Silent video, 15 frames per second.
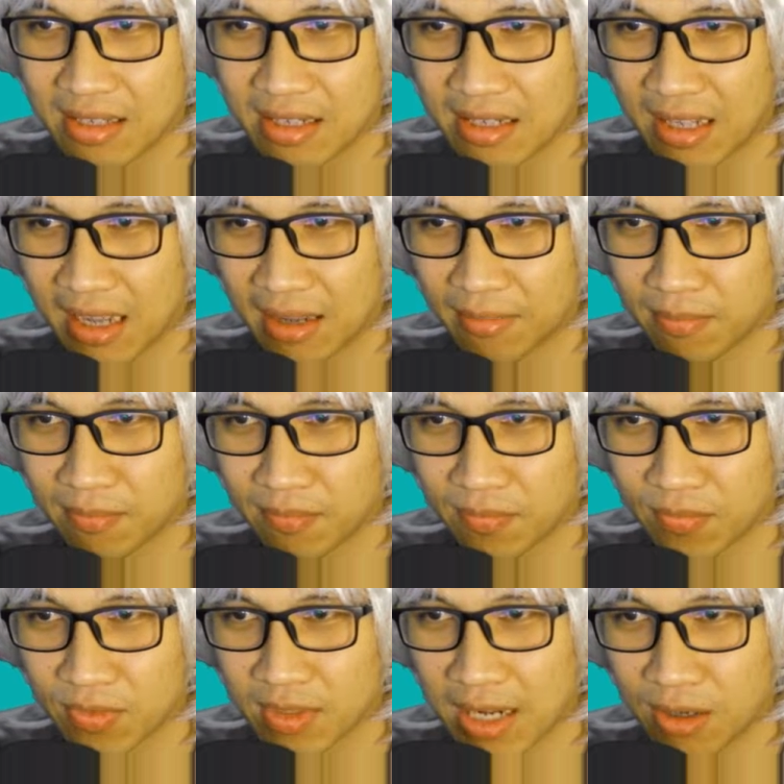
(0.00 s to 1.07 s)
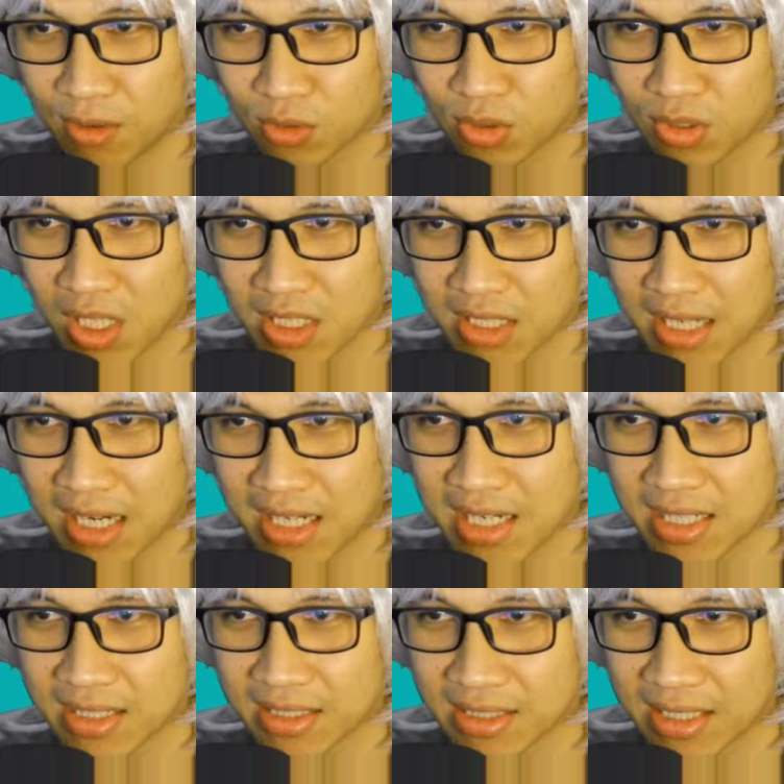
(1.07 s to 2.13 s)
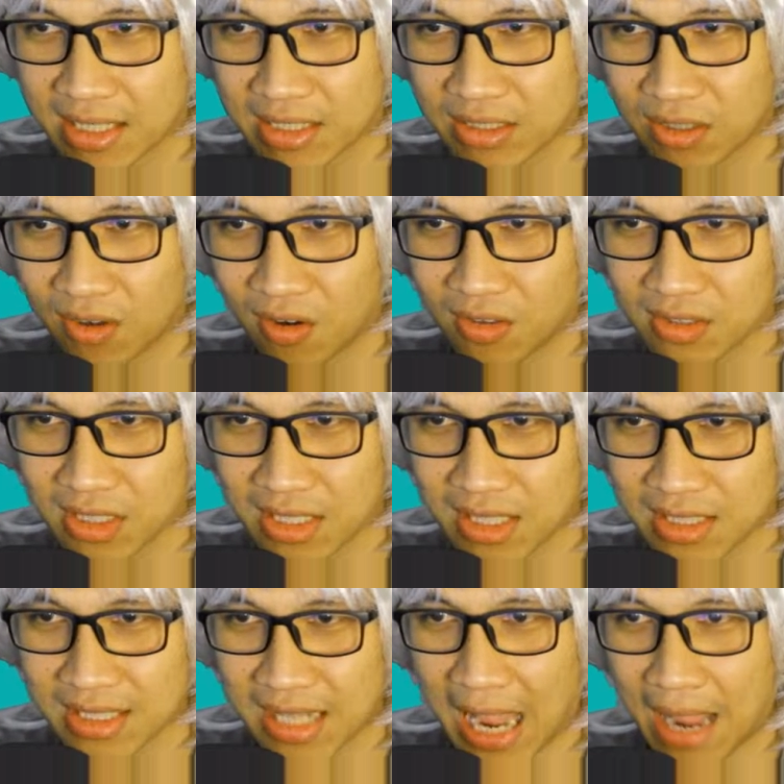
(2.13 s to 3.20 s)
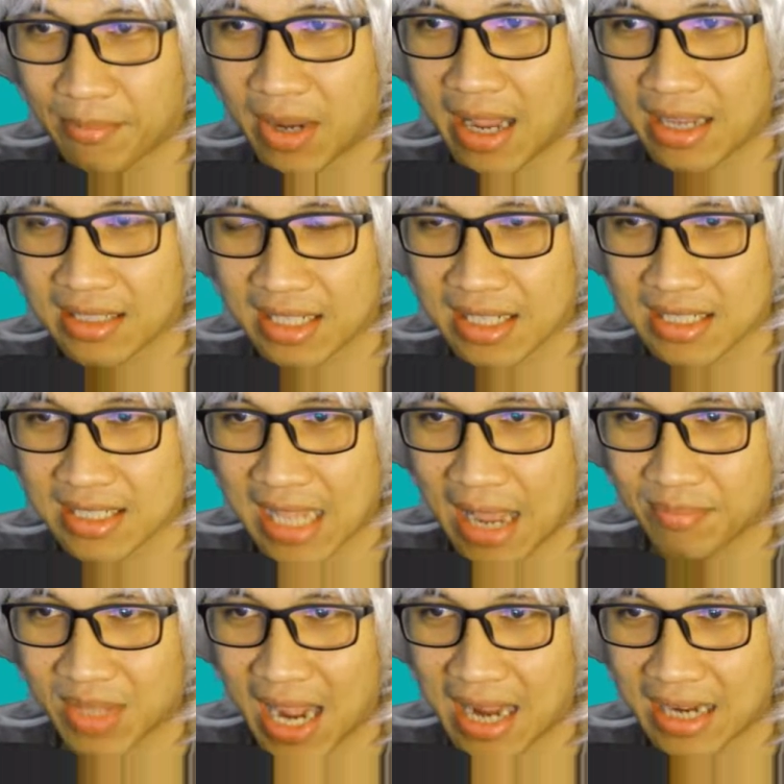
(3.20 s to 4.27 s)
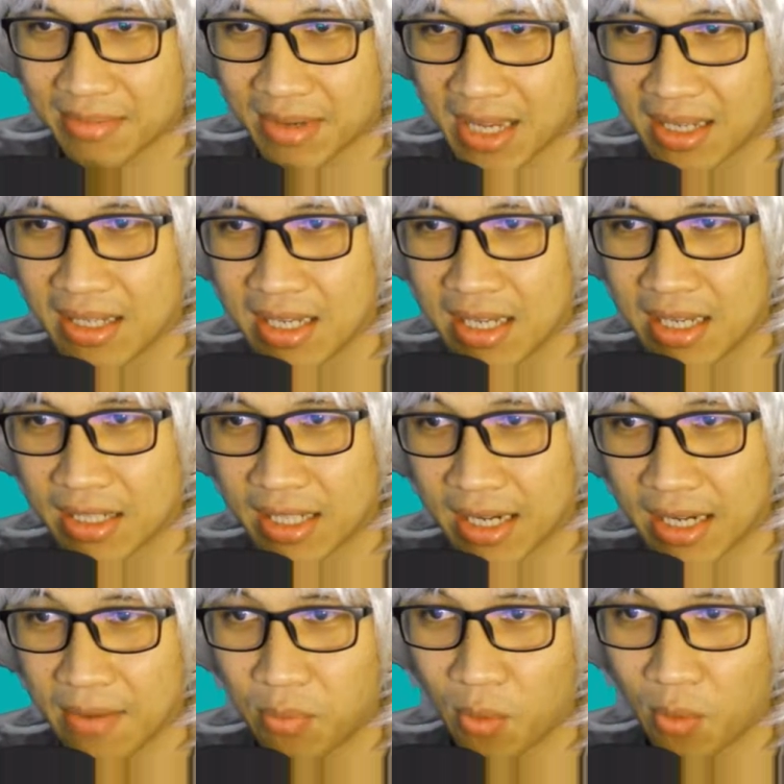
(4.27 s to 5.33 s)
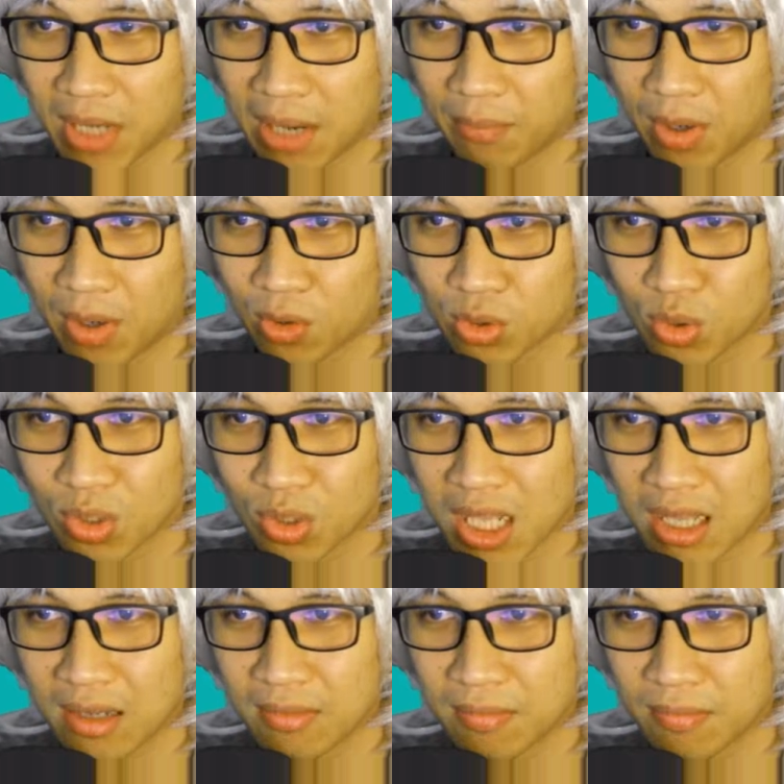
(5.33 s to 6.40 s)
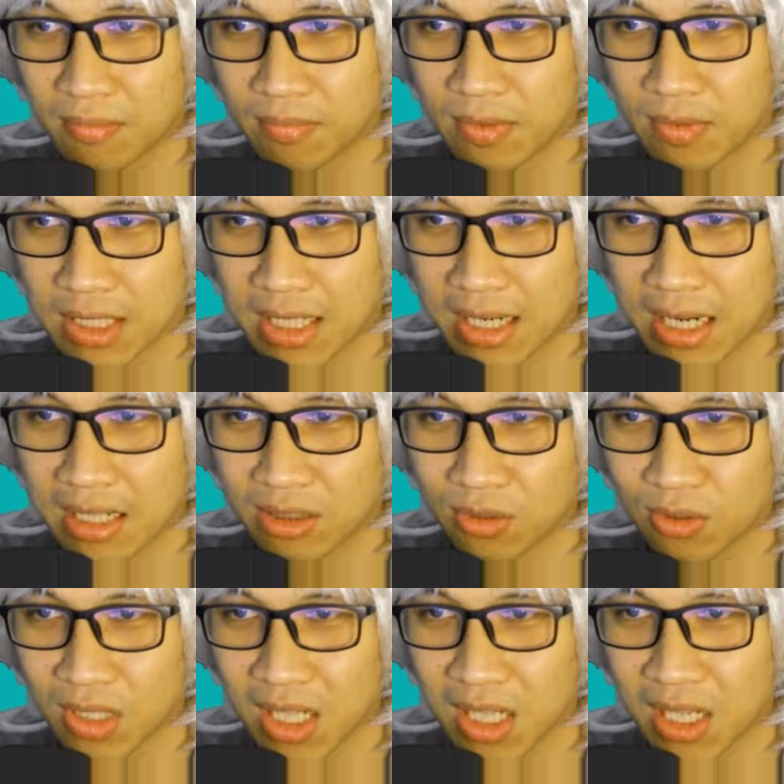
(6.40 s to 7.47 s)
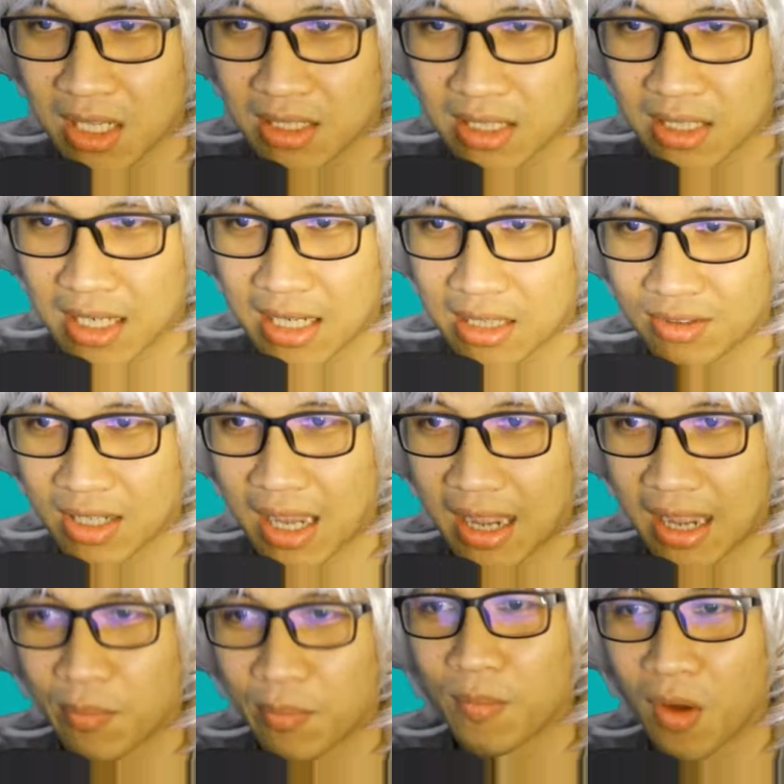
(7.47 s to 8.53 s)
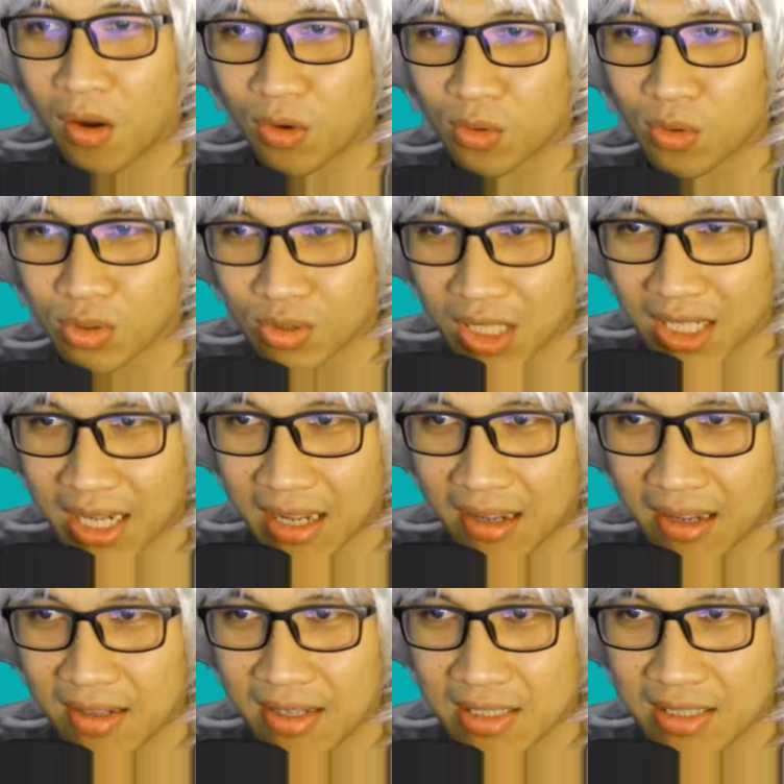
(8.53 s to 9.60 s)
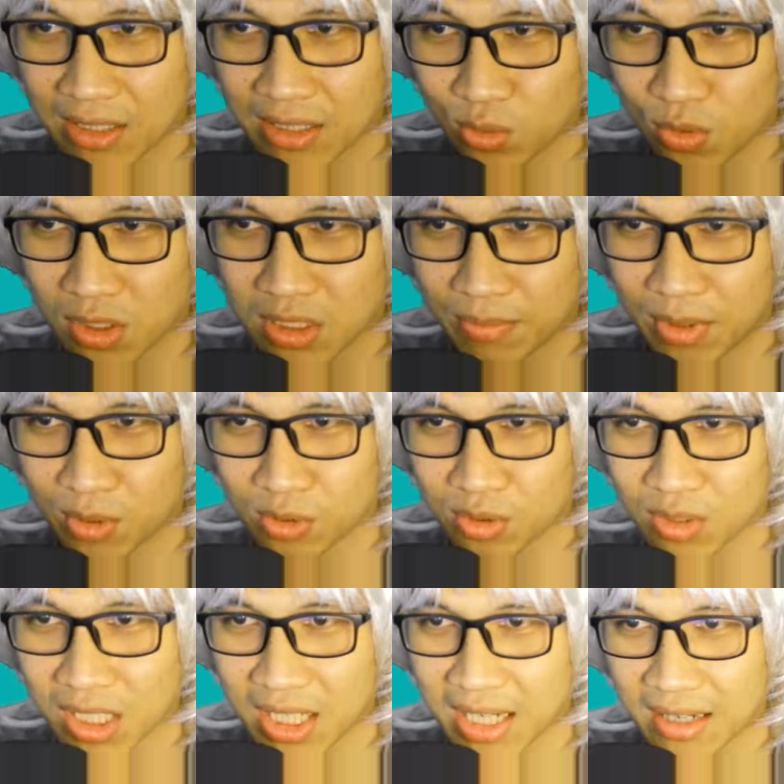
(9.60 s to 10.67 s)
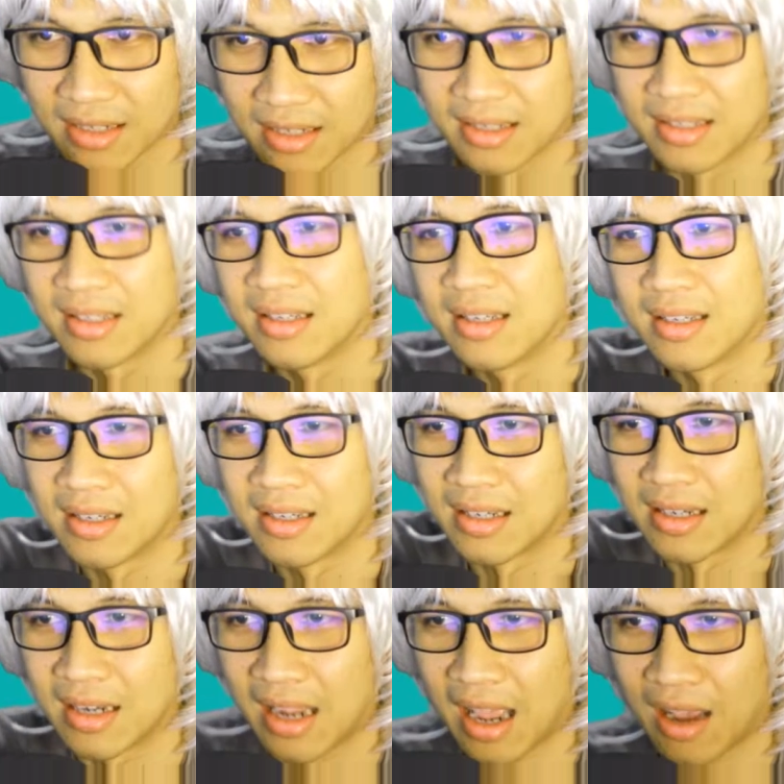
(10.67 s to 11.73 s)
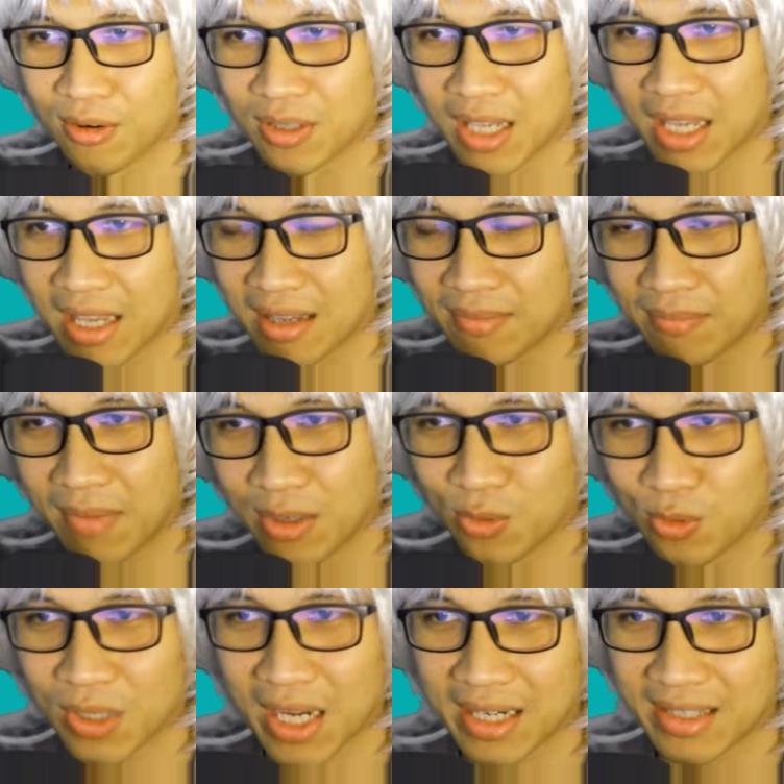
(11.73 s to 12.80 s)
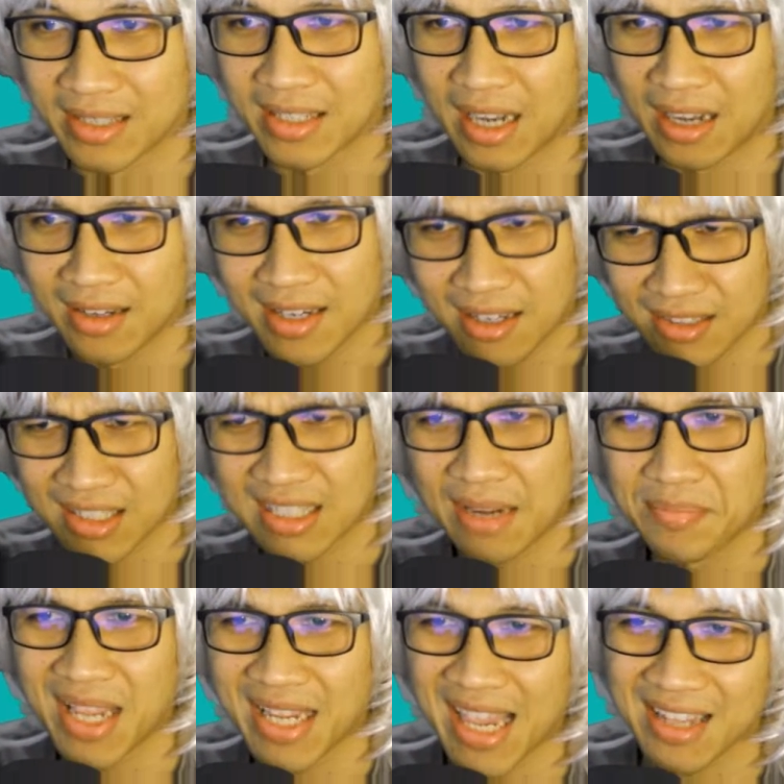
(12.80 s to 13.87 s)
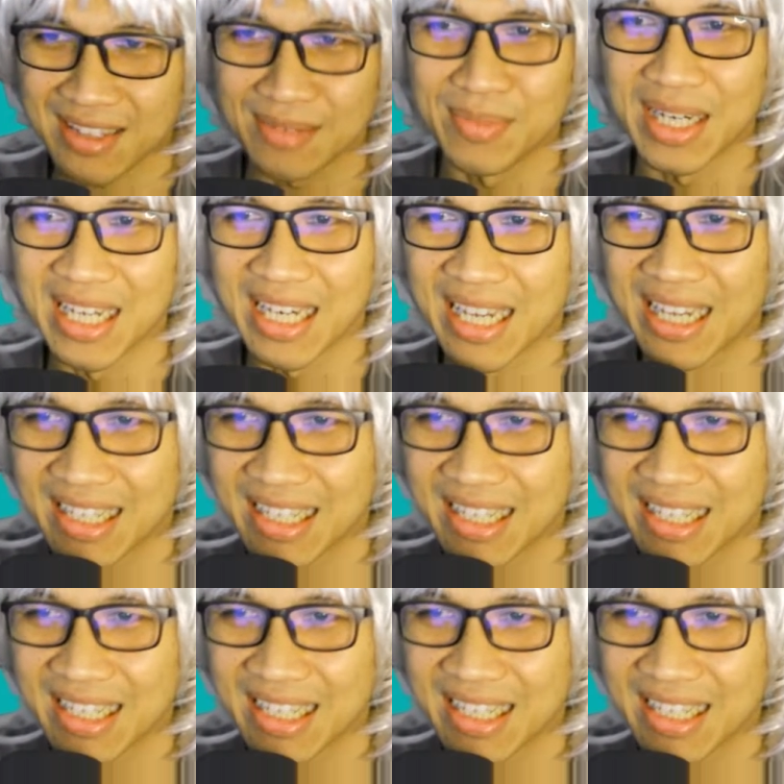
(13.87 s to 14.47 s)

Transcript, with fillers: ครับถ้าลงตรงนี้ชนะ 1 ชนะ 2 ชนะ3อ่ะชนะ3 ทางใช่ปะแต่ถ้าผมดันมาลงตรงนี้ ชนะได้ตรงนี้ชนะได้ตรงนี้อ่ะผมลองลงตรงนี้นะศัตรูก็จะมาลงตรงนี้นะอ่ะโอเคมาดูกัน คราวนี้เราจะทำได้แค่เสมอแล้ว